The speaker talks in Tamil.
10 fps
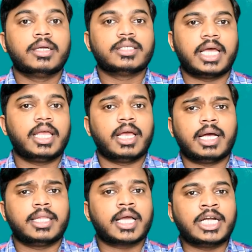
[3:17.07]
சரி
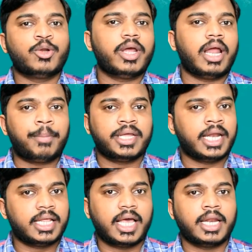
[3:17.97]
அந்த கட்டுரையில் அப்படி
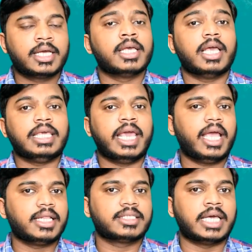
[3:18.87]
என்னதான் இருக்கு
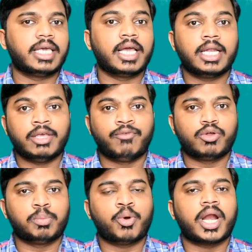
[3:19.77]
ஏன் இந்த சங்கிகள்
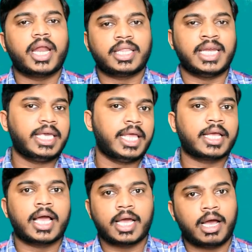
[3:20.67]
இவ்வளவு போராடி அதை
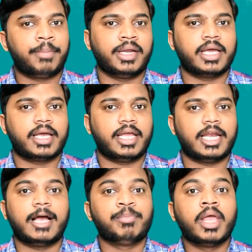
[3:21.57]
நீக்கியிருக்காங்க அப்படின்னு
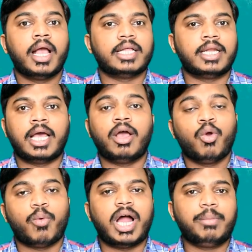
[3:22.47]
கேட்குறீங்களா அதில்
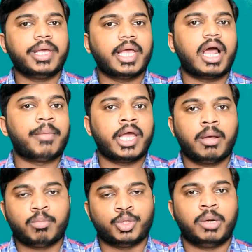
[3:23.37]
வால்மீகி
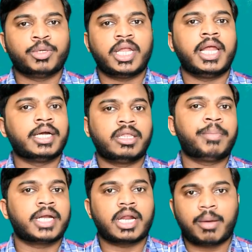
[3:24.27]
ராமாயணம் முதன் முதல்ல
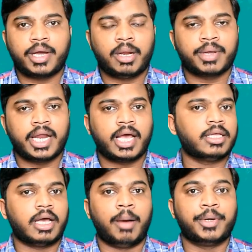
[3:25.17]
எழுதப்பட்ட ராமாயணம் கிடையாது
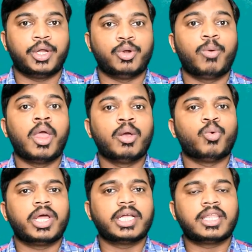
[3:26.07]
அப்படின்னும்
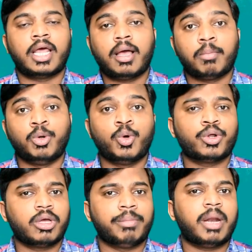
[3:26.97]
உலகத்தில்
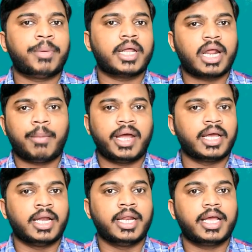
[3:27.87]
முன்னூறுக்கும் மேற்பட்ட
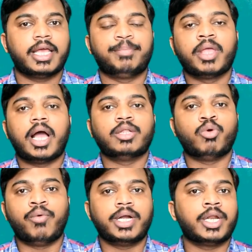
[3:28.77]
ராமாயணங்கள் இருக்கு அது
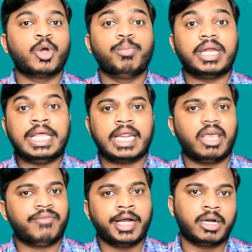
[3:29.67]
ஒவ்வொன்றிற்கும் நிறைய
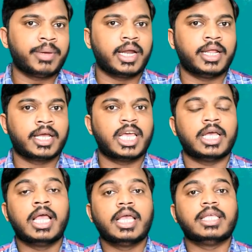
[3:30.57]
வேற்றுமைகள் இருக்கு
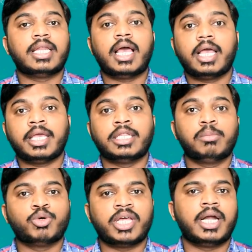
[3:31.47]
இதில் எது
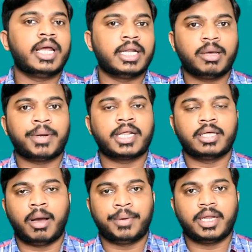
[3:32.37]
முதல்ல
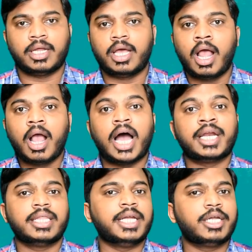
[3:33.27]
எழுதப்பட்டது அப்படின்னு
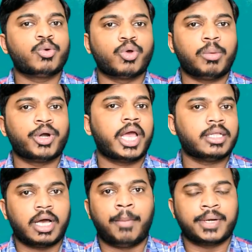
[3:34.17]
அறுதிட்டு கூற
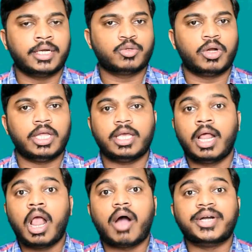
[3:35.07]
முடியாது அப்படின்னு சொல்லி
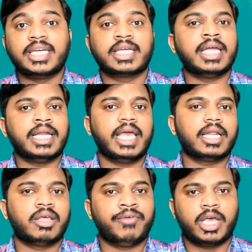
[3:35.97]
அவற்றிற்கு இடையே
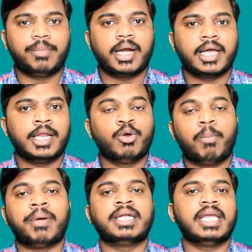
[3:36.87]
இருந்த வேறுபாடுகளையும்
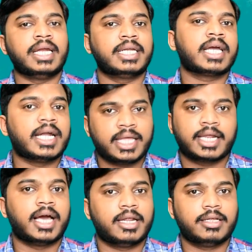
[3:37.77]
பட்டியலிட்டு
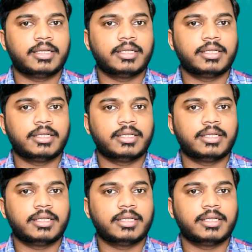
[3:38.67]
காட்டியிருக்காரு